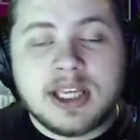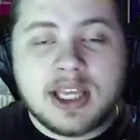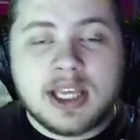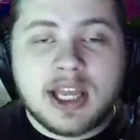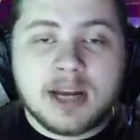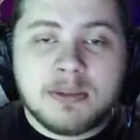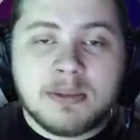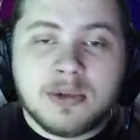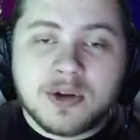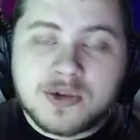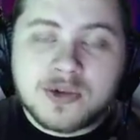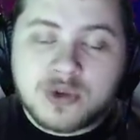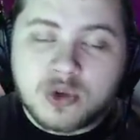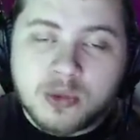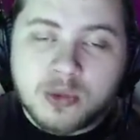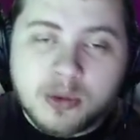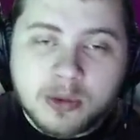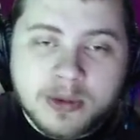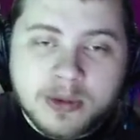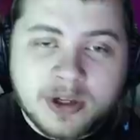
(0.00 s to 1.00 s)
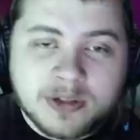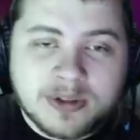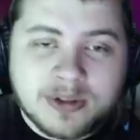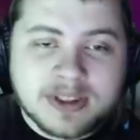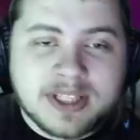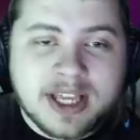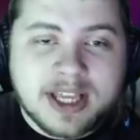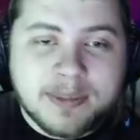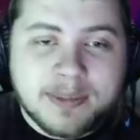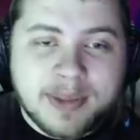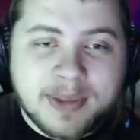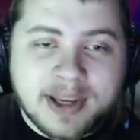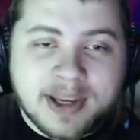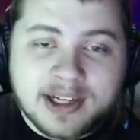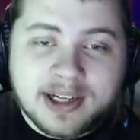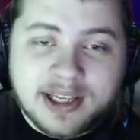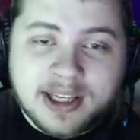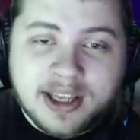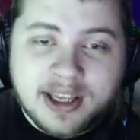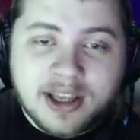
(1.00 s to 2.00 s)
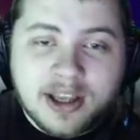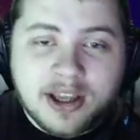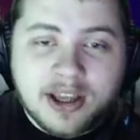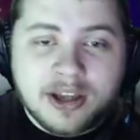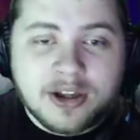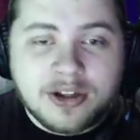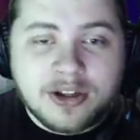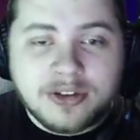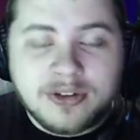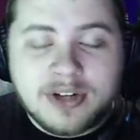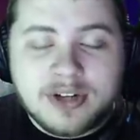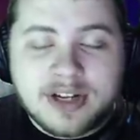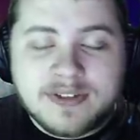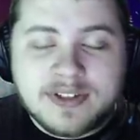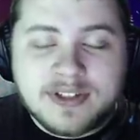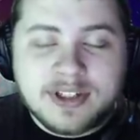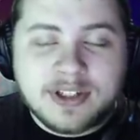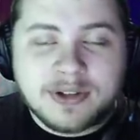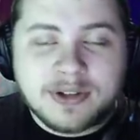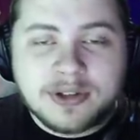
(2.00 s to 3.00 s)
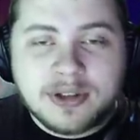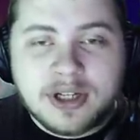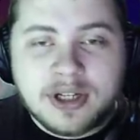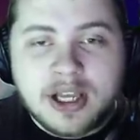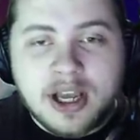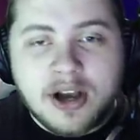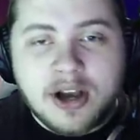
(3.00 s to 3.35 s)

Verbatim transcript: également sous le premier commentaire épinglé de la vidéo.